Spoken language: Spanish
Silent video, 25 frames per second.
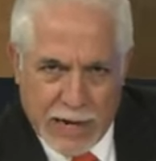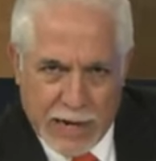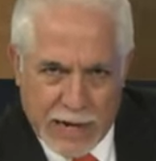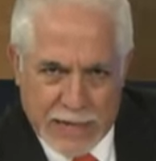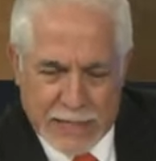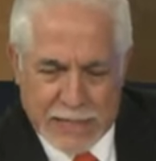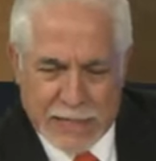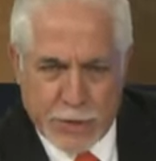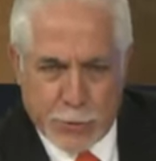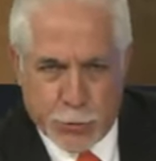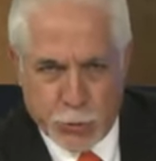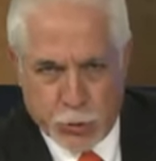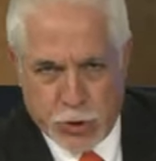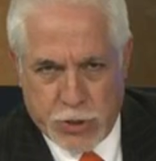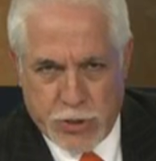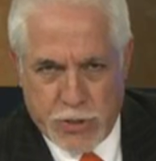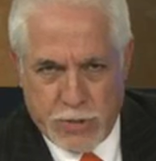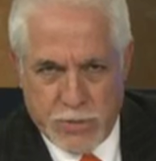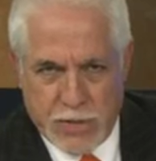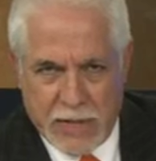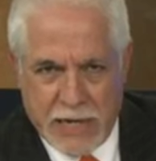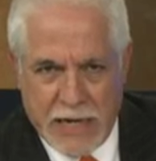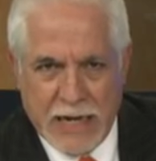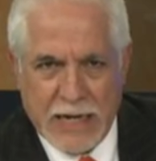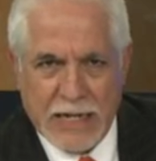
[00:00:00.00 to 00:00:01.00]
Esta
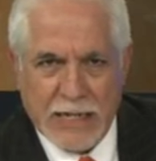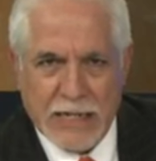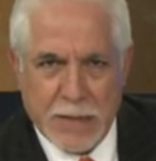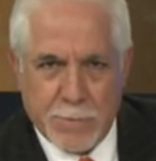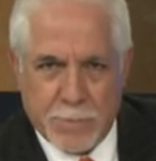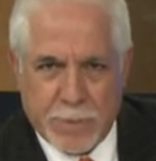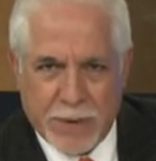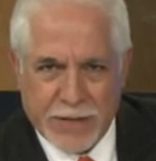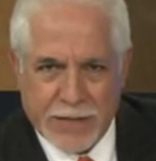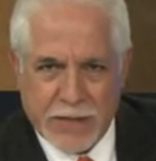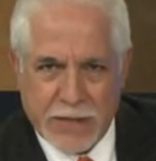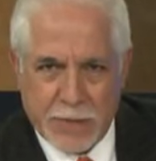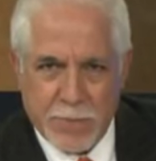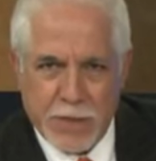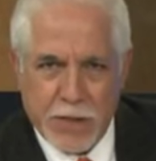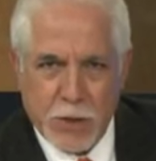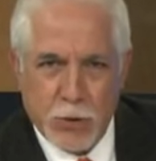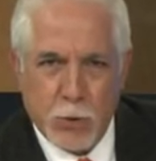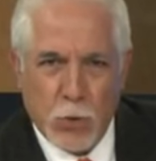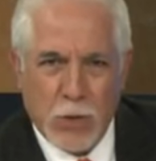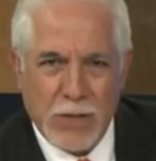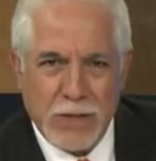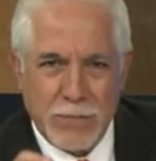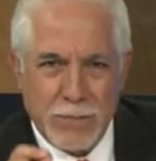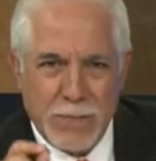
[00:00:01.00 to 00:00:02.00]
noche, el
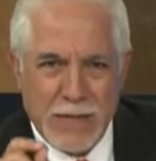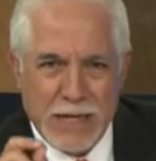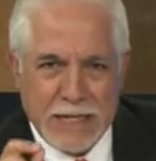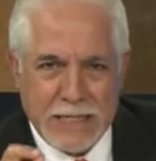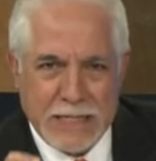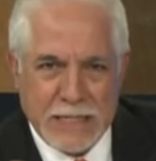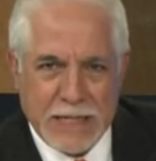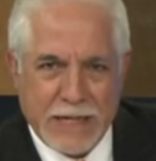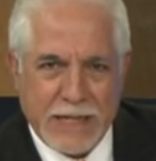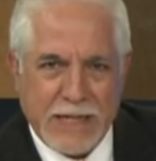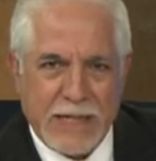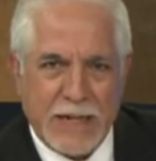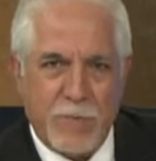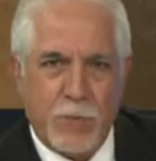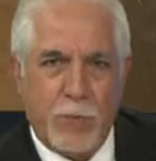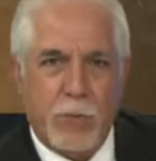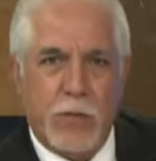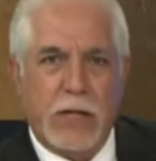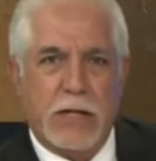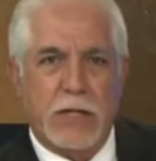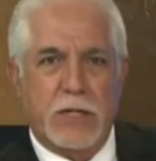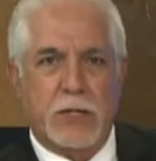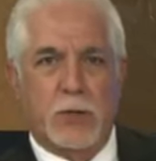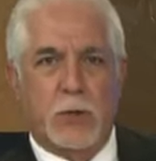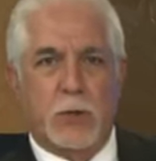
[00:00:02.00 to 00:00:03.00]
Departamento Administrativo
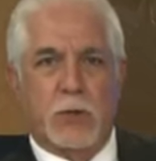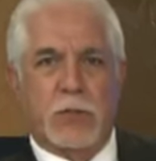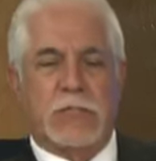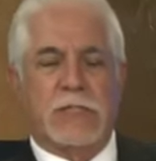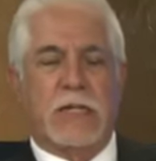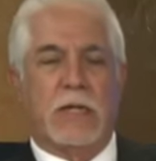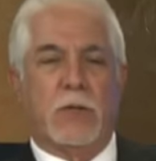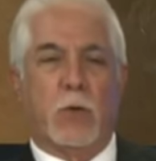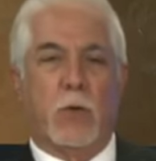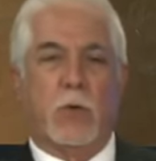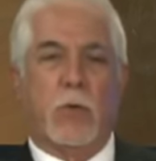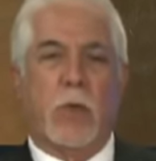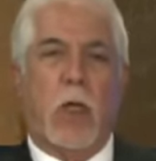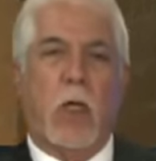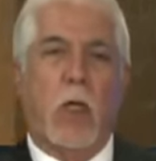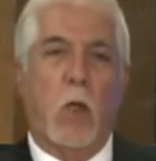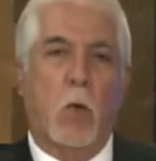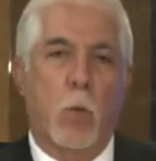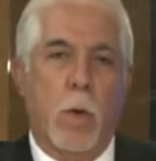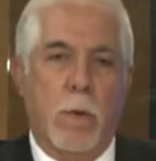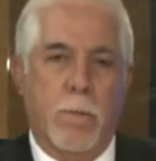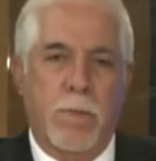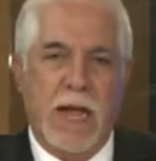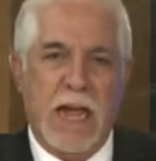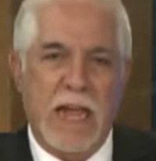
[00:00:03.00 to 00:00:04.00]
de Elecciones del Condado
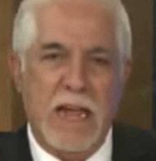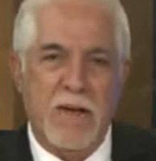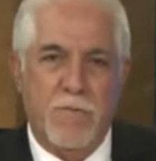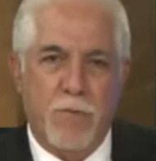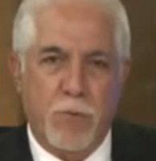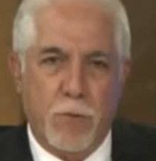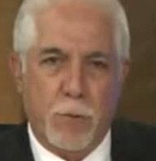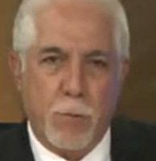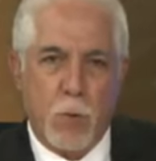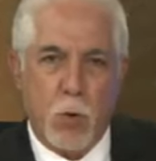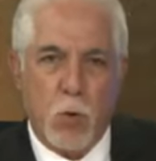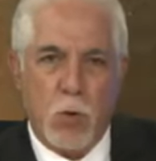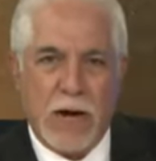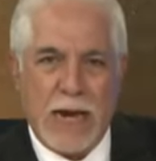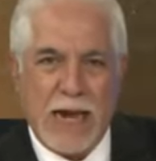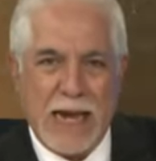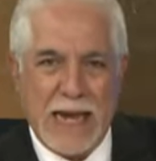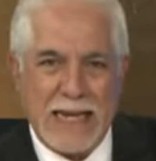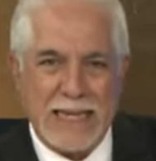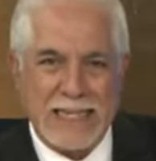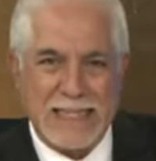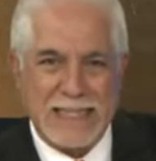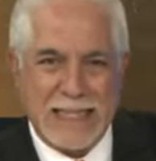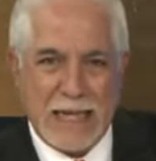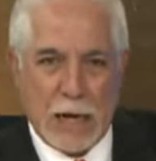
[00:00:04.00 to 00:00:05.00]
de Webb informó que
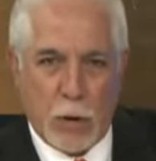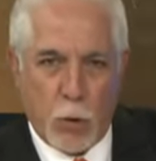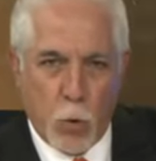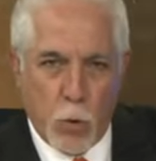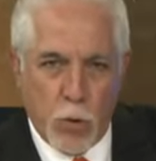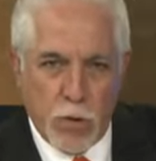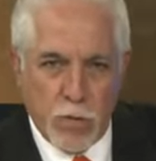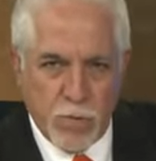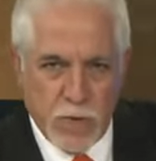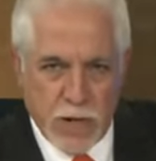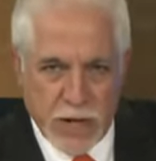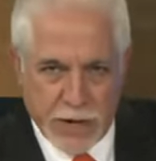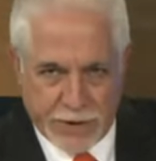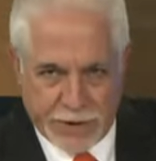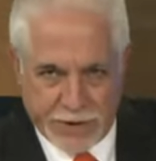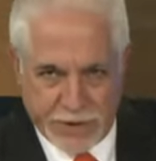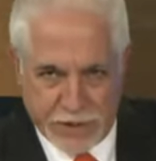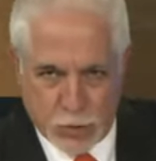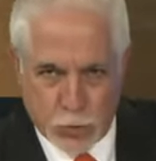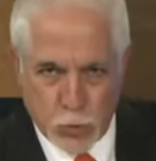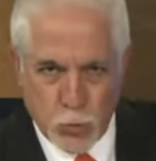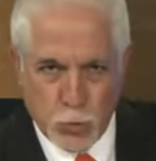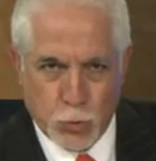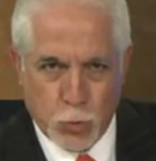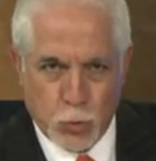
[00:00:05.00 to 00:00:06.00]
hasta hoy
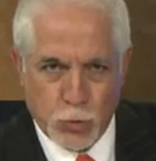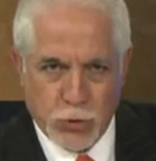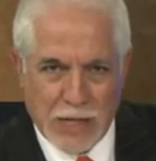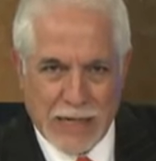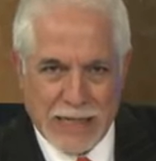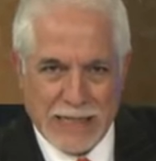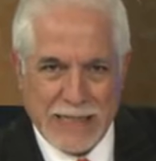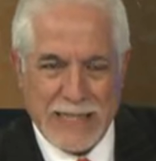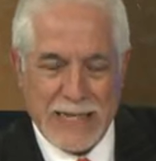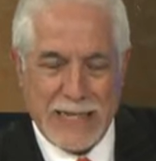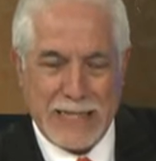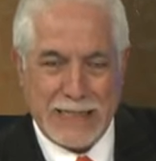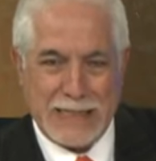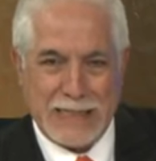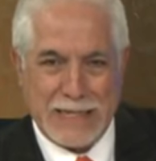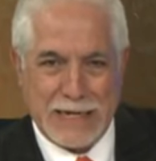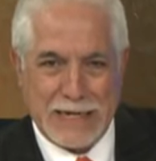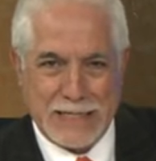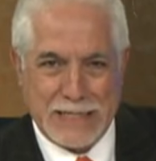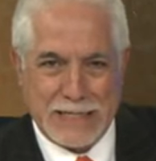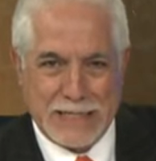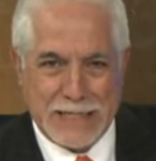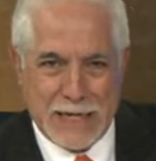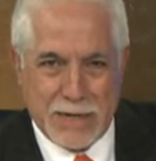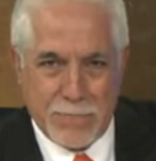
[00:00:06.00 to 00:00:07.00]
viernes un total de
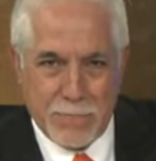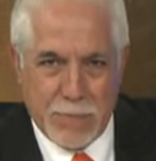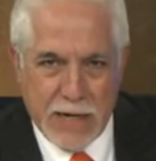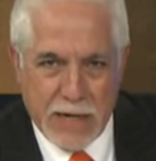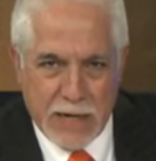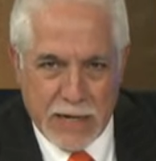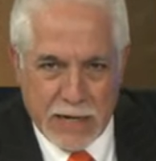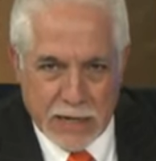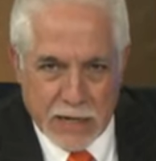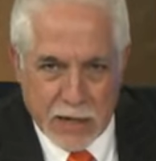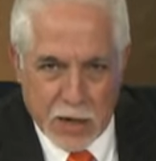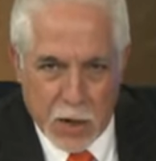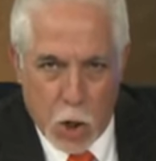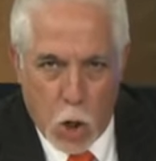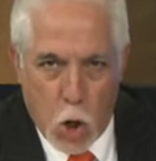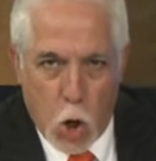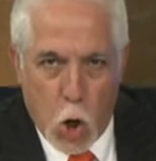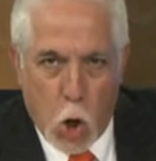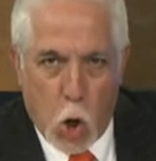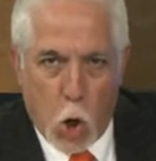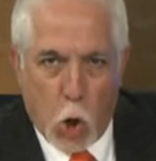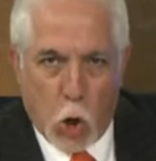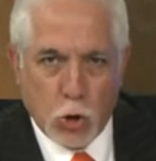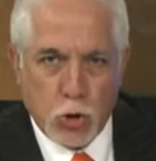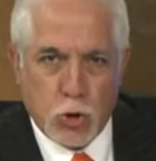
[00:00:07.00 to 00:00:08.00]

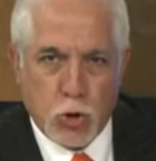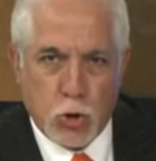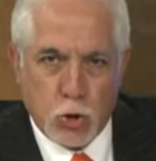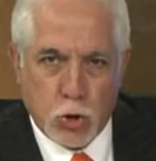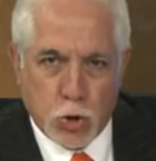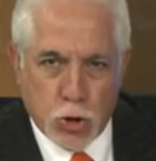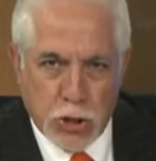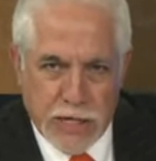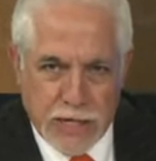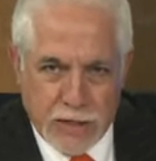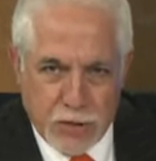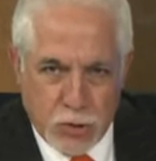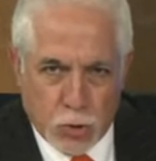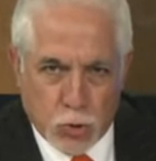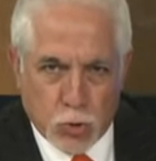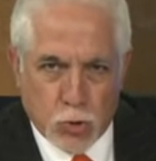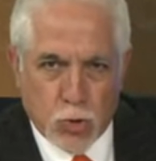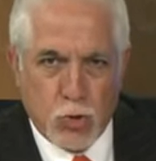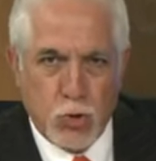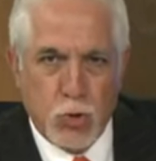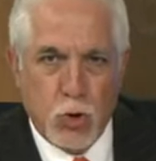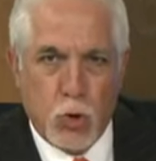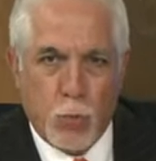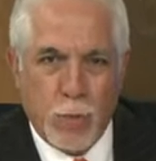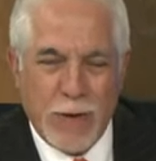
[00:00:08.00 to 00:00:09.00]

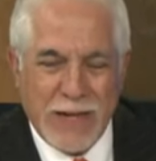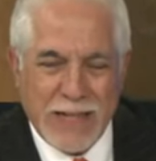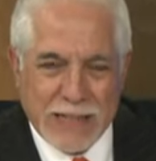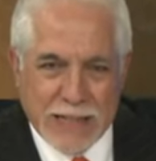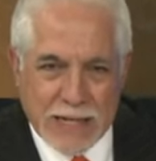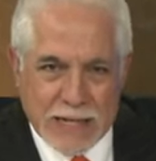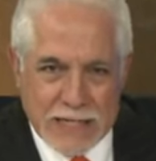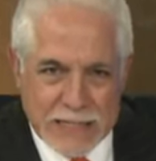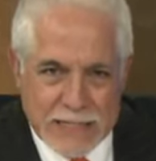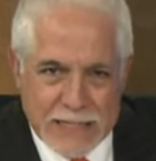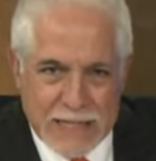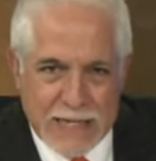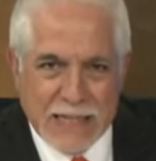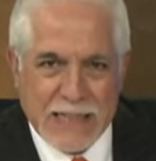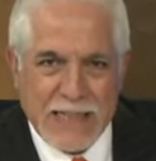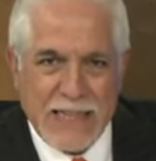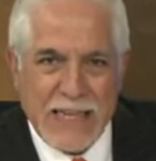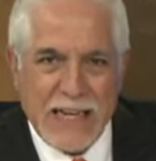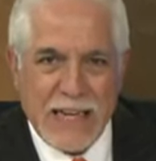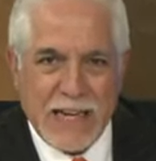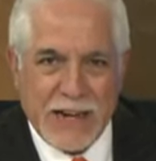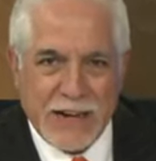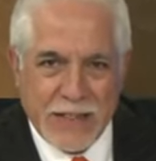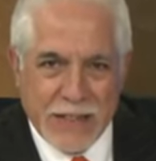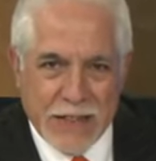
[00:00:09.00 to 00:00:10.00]

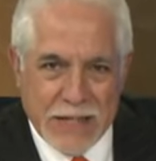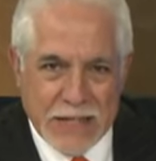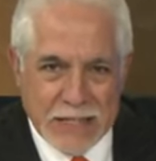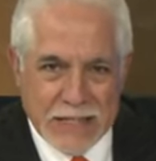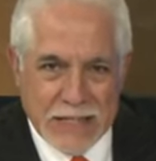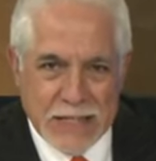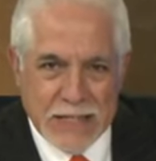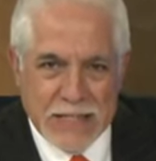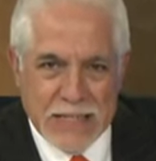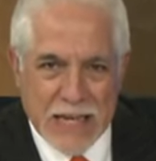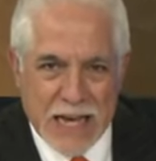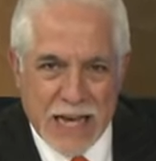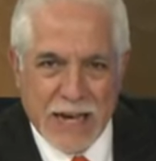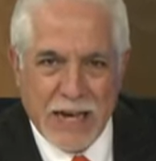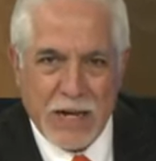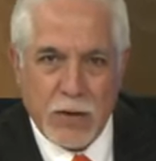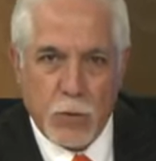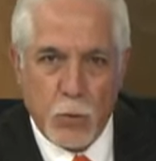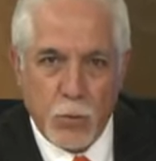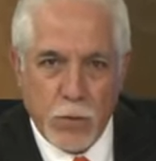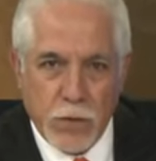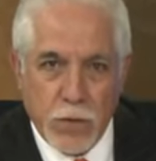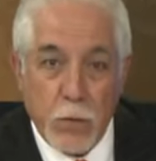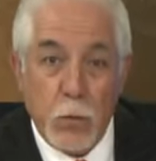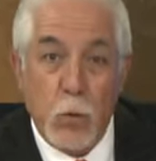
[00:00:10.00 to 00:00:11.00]
13.897 laredenses han
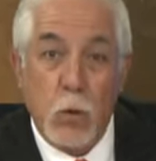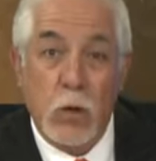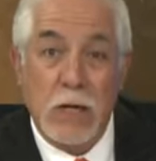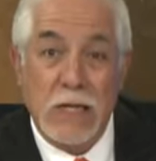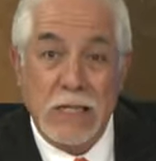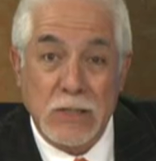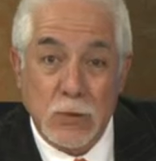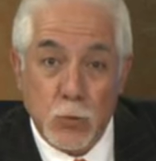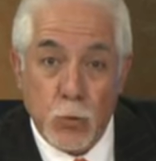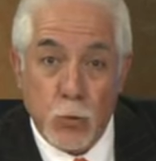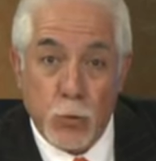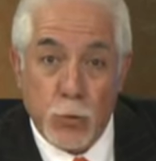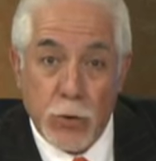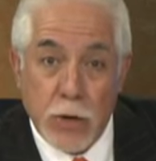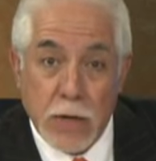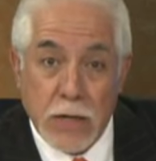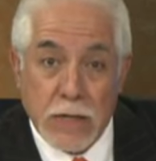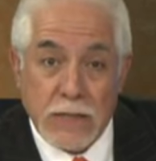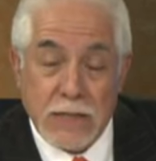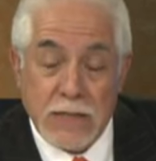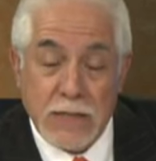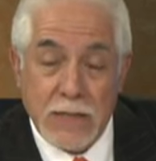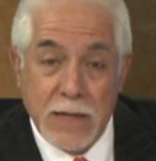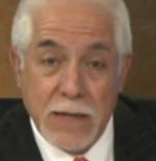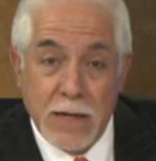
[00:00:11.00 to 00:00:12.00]
acudido a las
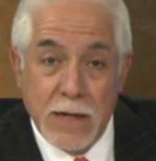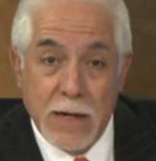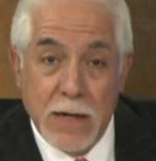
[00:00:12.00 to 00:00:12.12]
urnas